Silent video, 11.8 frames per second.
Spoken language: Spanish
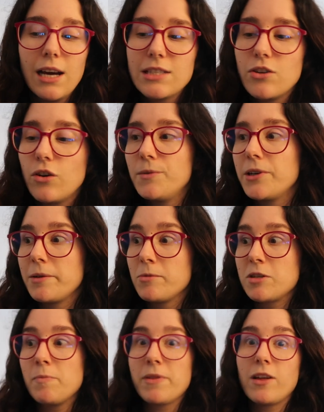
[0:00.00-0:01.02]
Sigo como que
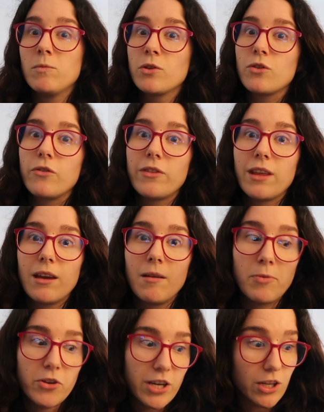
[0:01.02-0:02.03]
hemos empezado un montón de
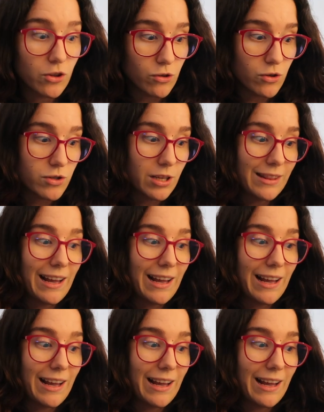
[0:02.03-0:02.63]
proyectos